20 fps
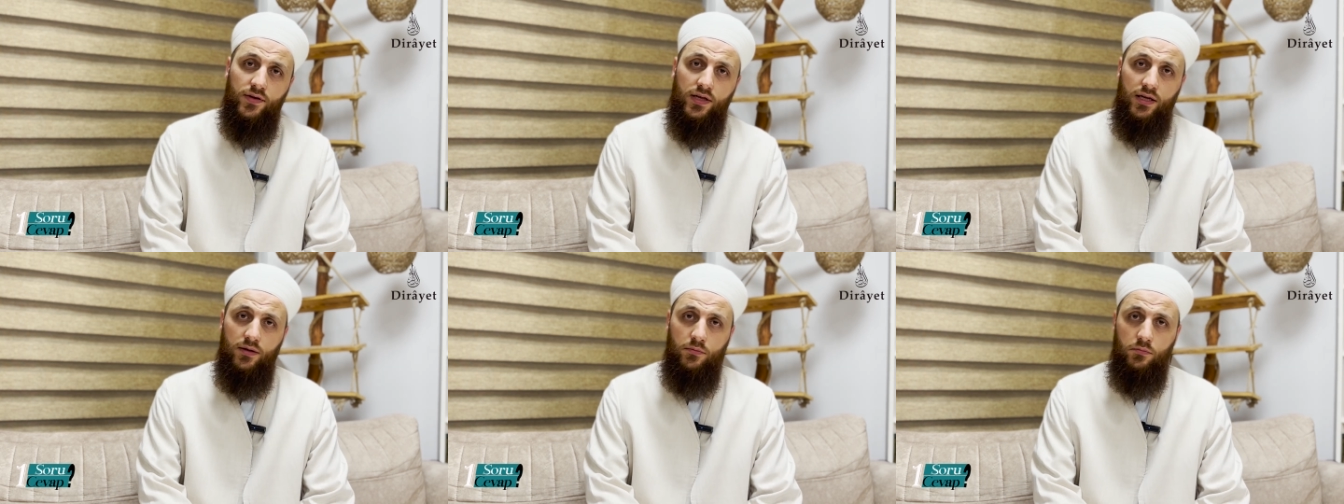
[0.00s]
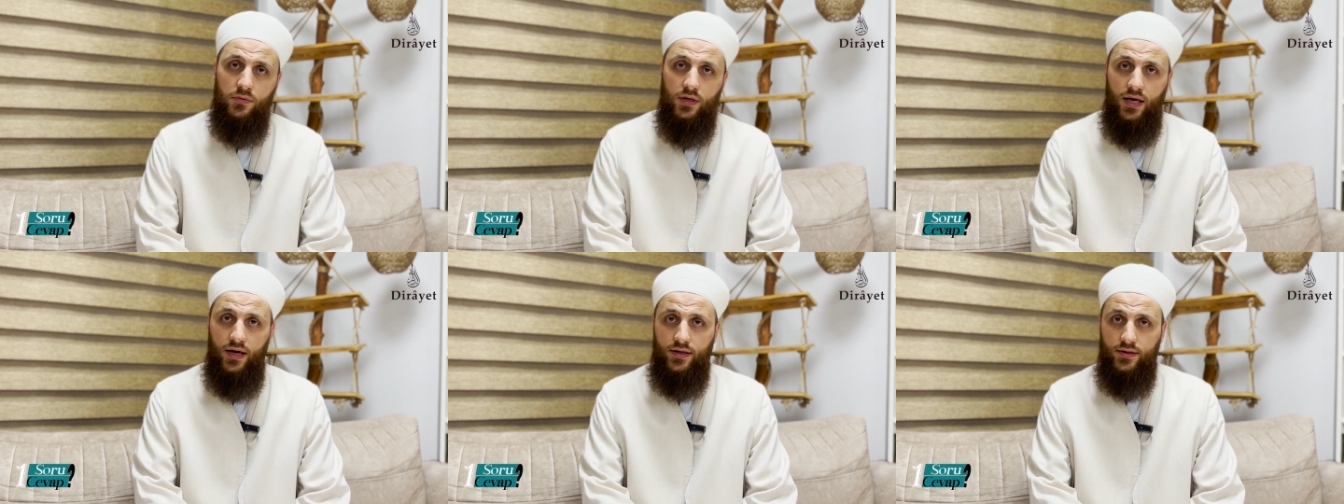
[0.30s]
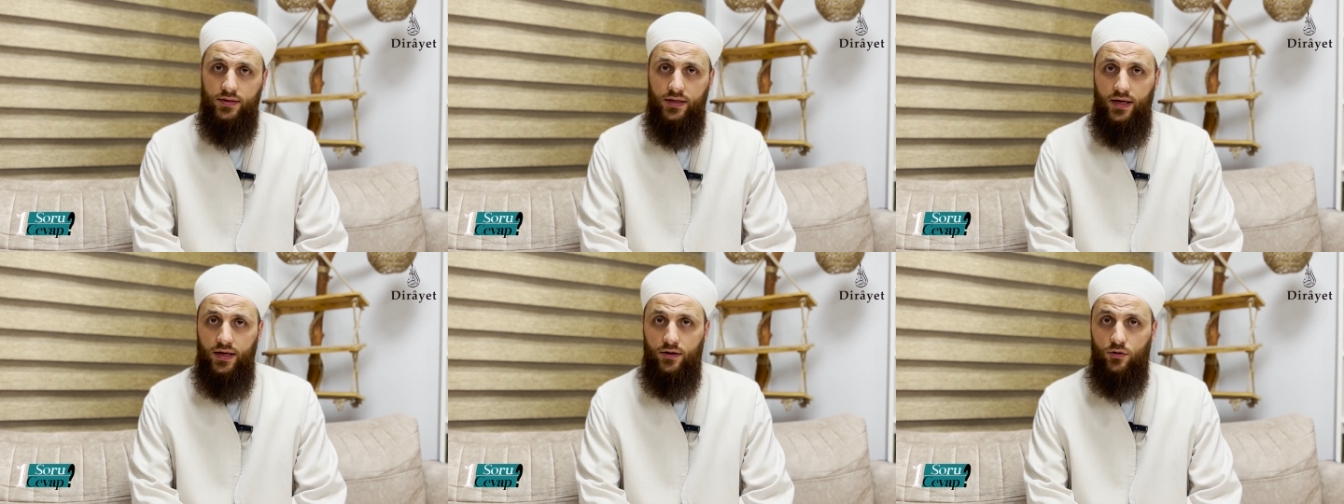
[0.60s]

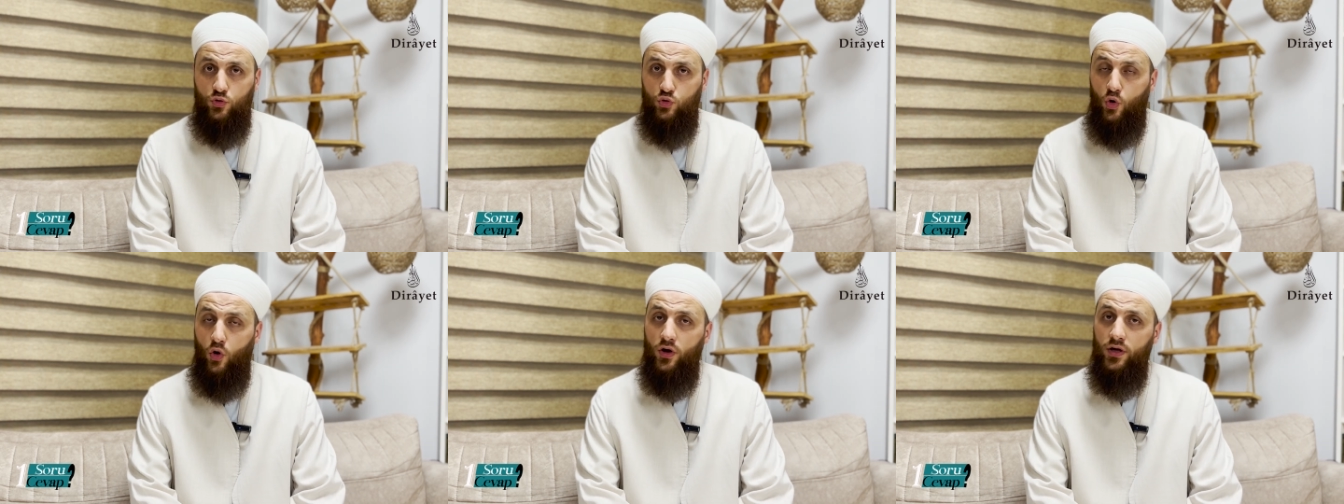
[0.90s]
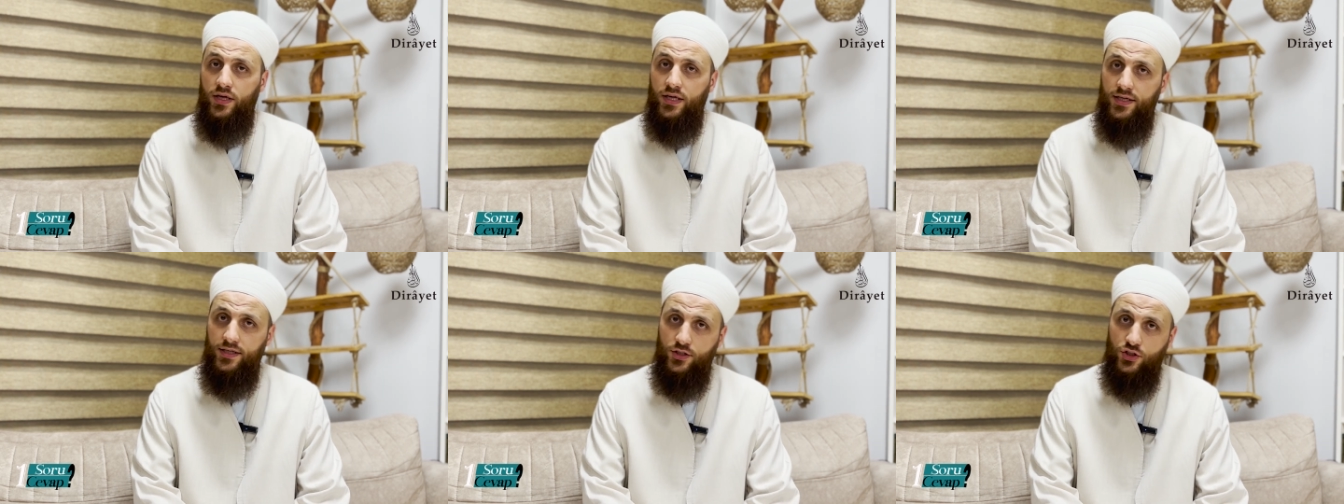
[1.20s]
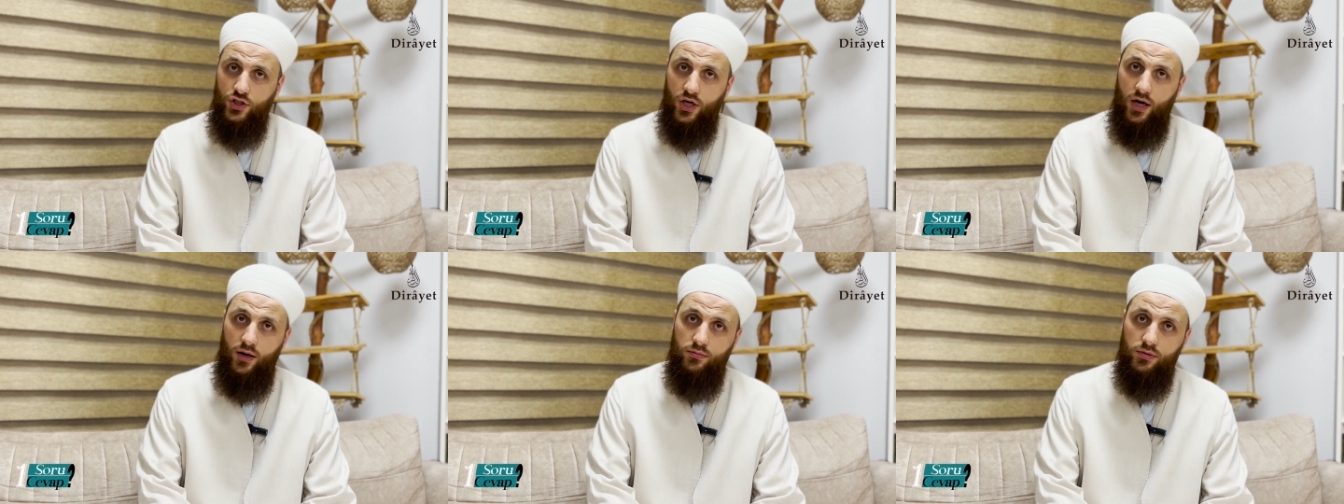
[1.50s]
filmlerde rol
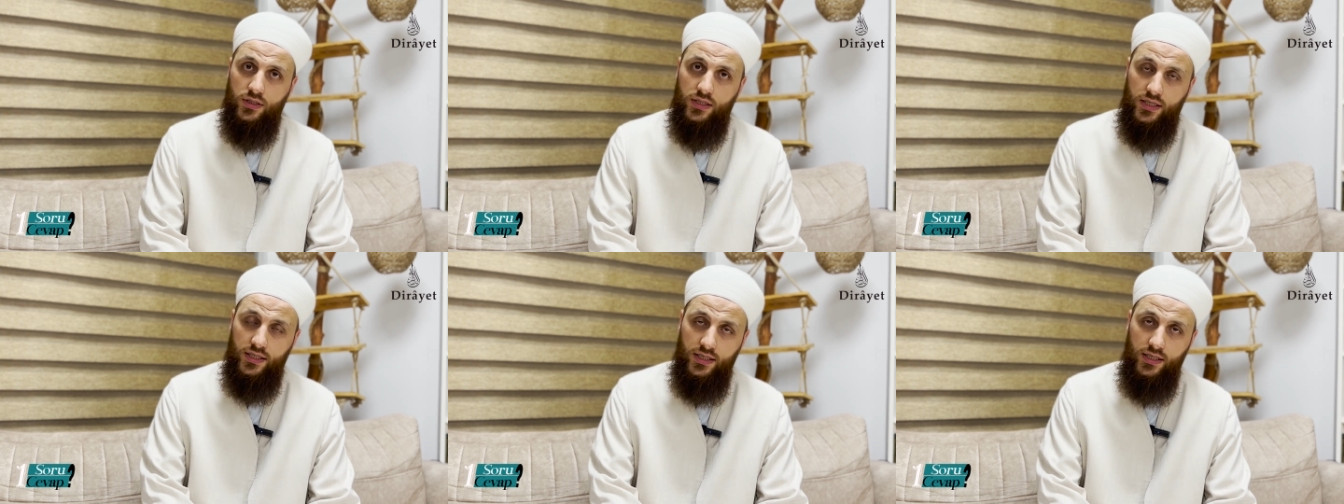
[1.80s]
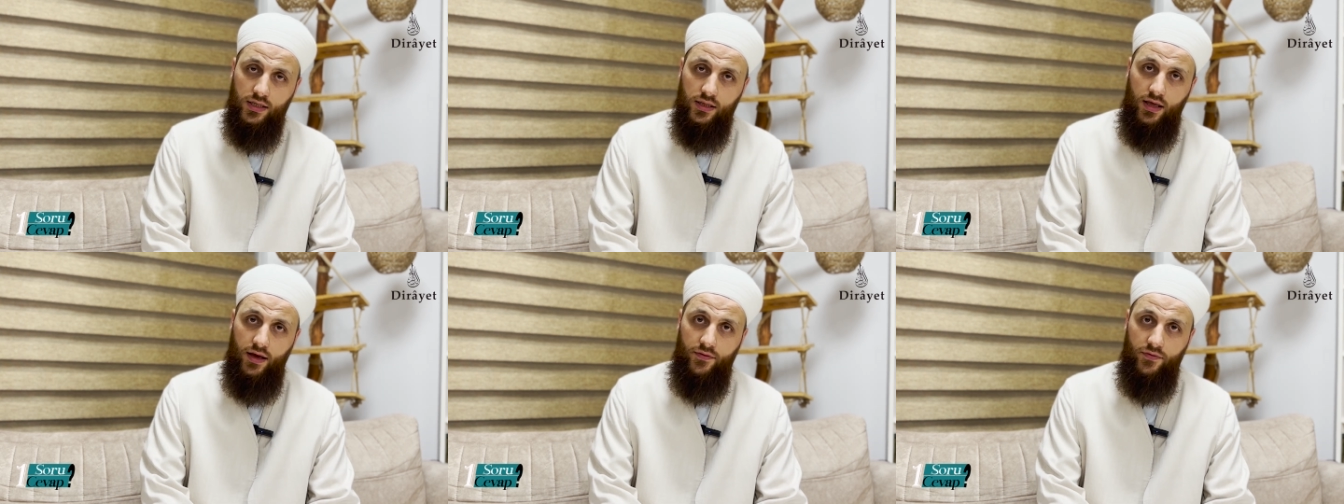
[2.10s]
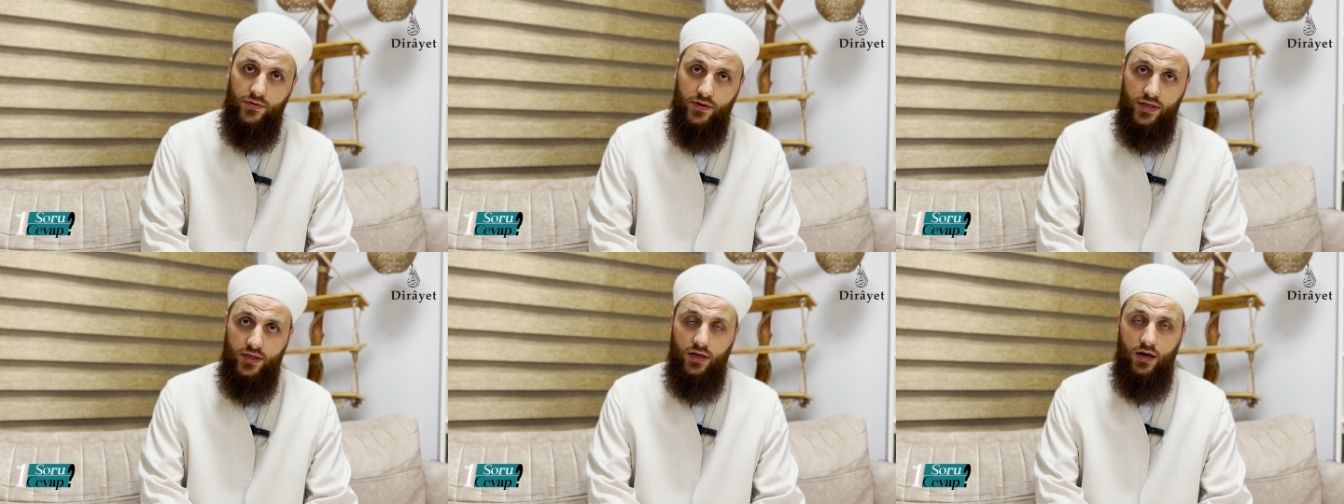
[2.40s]
icabı
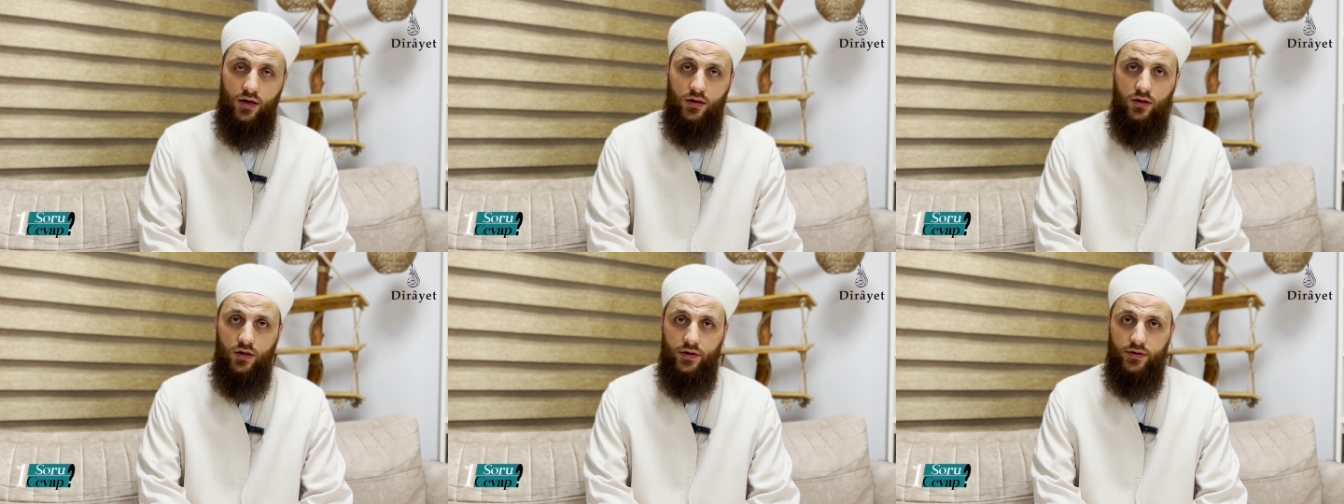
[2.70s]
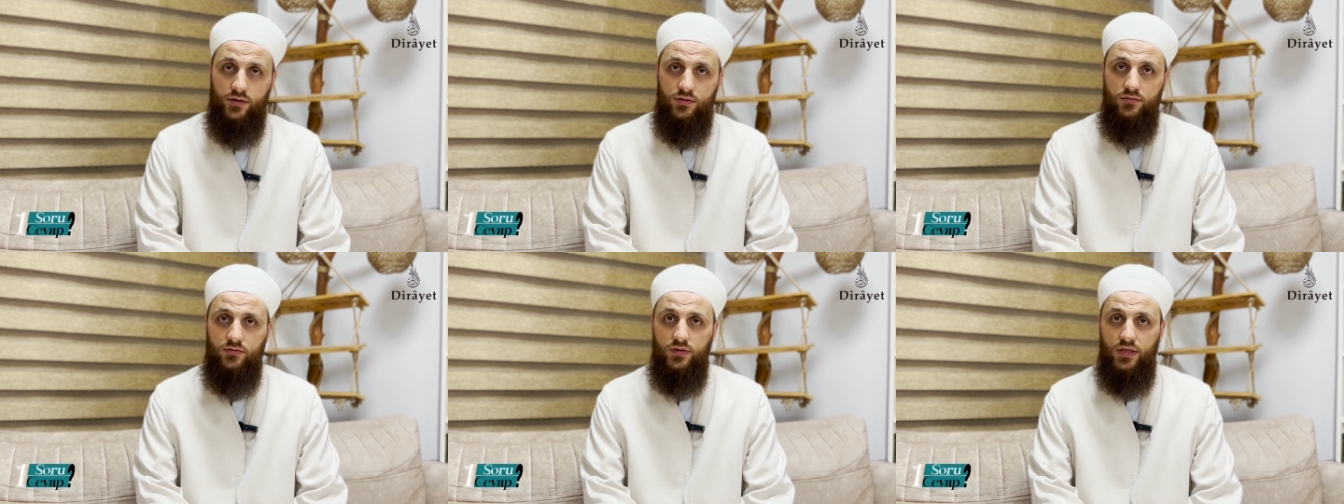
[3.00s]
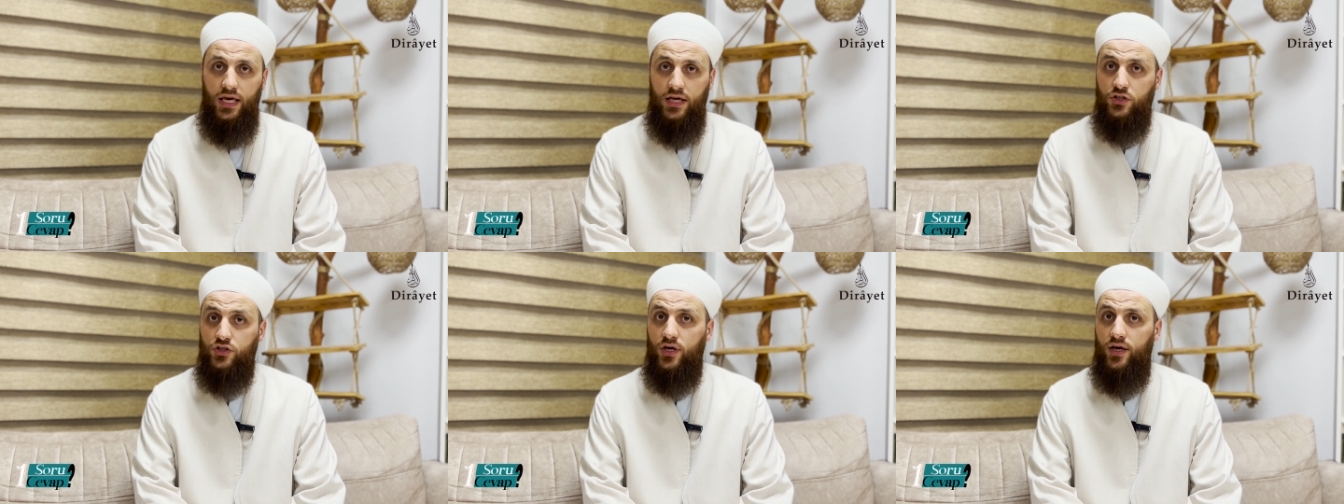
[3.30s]
kıyılan
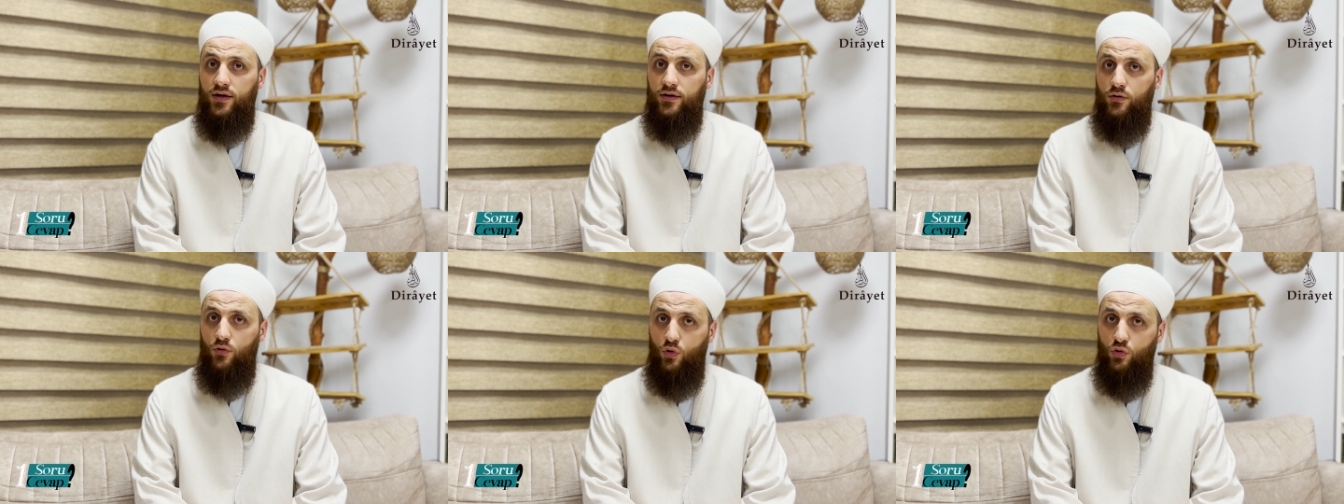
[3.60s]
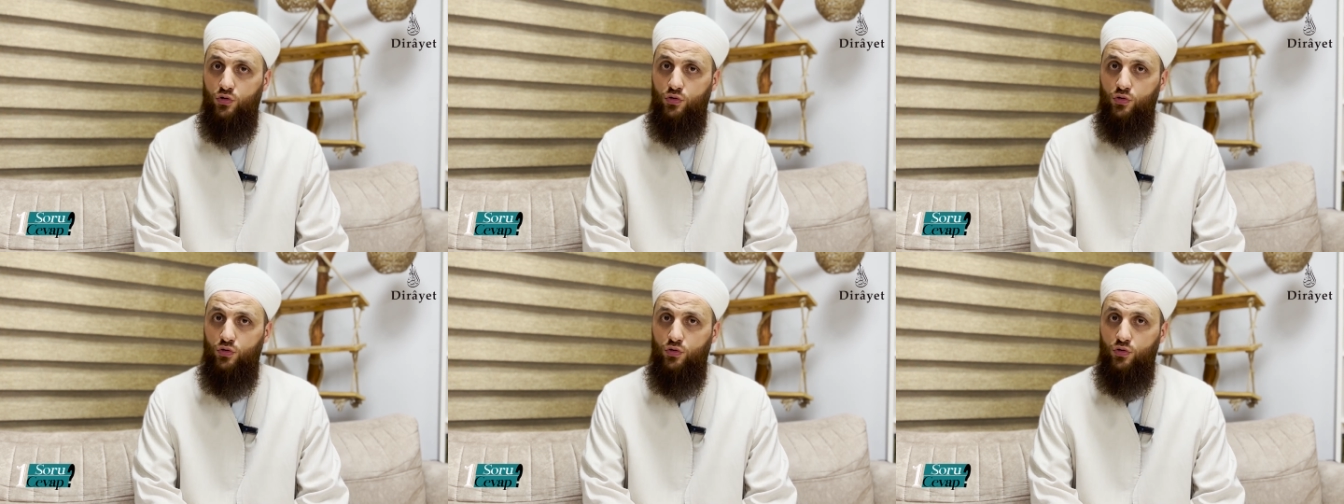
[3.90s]
nikahların geçerli